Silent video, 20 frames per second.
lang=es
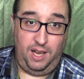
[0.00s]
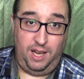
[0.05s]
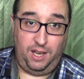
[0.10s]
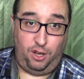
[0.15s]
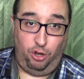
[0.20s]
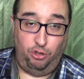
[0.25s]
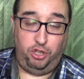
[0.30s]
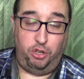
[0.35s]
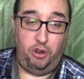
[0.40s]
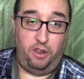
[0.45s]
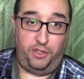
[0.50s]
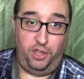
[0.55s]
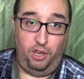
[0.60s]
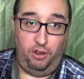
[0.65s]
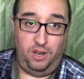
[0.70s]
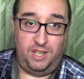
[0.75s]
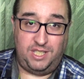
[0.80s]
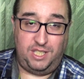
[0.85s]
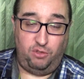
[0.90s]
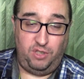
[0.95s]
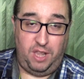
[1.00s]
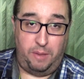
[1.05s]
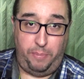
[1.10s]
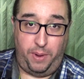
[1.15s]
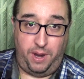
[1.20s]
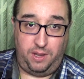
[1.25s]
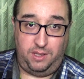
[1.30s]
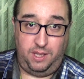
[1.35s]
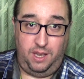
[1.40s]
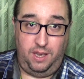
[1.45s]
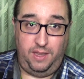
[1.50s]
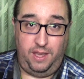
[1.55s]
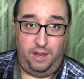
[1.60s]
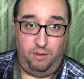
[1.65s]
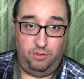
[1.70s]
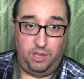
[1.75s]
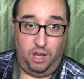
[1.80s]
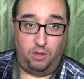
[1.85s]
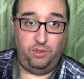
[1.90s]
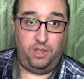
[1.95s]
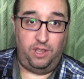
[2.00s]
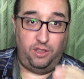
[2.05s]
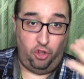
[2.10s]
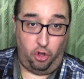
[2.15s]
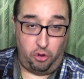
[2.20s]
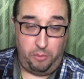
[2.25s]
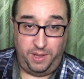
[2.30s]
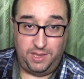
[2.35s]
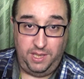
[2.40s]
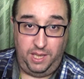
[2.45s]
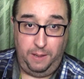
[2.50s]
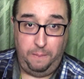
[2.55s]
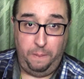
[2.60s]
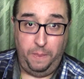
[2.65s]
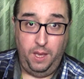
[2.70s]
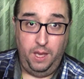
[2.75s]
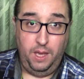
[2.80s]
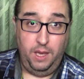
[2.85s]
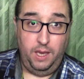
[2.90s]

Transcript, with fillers: la continuación, la segunda parte del Undaunted Normandy.